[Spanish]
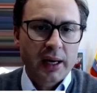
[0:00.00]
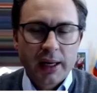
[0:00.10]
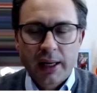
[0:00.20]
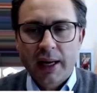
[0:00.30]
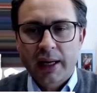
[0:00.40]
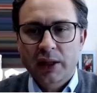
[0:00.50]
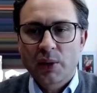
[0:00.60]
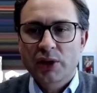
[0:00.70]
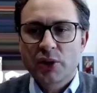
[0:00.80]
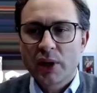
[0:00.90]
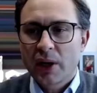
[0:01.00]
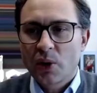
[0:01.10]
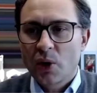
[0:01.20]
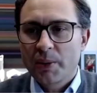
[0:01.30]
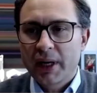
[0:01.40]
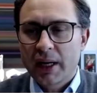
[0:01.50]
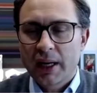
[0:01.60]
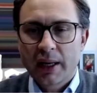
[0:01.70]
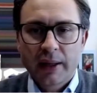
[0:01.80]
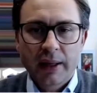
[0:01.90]
eh, la reactivación
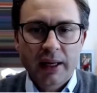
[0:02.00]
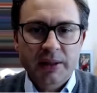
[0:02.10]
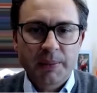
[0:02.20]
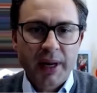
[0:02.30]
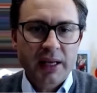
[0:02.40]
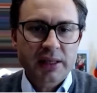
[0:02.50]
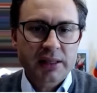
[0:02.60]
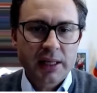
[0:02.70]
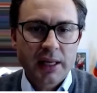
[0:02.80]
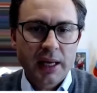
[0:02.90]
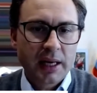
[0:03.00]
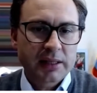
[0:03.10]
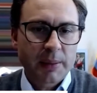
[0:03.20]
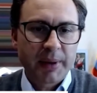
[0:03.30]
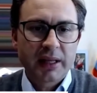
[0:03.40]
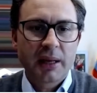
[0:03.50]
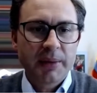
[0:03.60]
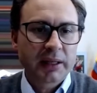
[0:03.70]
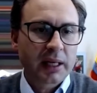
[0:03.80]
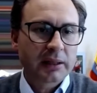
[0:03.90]
económica de las empresas y en esta
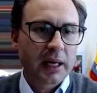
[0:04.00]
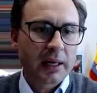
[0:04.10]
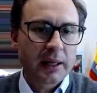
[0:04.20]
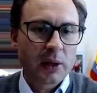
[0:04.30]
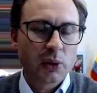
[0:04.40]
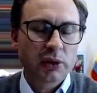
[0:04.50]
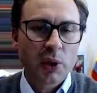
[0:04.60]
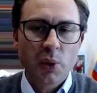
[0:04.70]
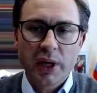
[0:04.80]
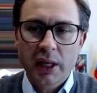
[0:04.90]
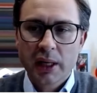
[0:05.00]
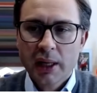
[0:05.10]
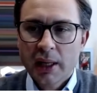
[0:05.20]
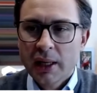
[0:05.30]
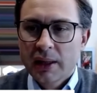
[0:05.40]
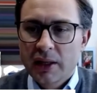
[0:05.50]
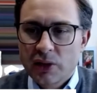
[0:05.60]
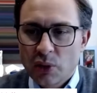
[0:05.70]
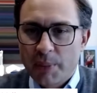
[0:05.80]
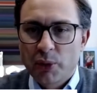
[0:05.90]
pandemia tratar de contribuir
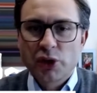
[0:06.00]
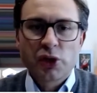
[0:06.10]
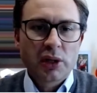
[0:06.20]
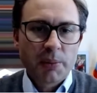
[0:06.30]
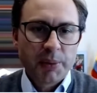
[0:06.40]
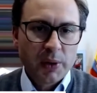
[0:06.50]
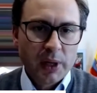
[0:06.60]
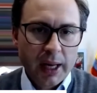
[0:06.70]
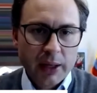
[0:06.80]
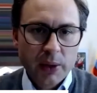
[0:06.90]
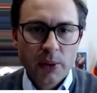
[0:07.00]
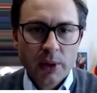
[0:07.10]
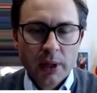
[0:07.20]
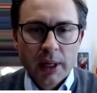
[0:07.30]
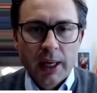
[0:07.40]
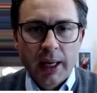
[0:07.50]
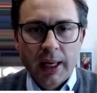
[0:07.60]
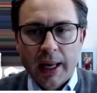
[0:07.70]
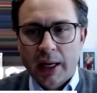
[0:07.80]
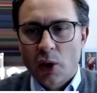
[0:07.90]
desde una posición de privilegio
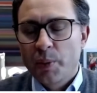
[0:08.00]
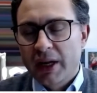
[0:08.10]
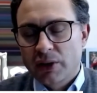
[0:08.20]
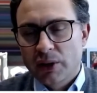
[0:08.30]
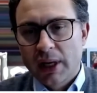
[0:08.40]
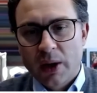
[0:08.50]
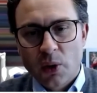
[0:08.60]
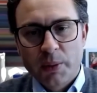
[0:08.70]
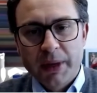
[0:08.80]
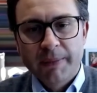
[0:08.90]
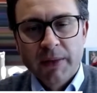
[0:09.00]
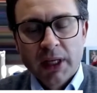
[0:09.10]
en la recuperación de la economía.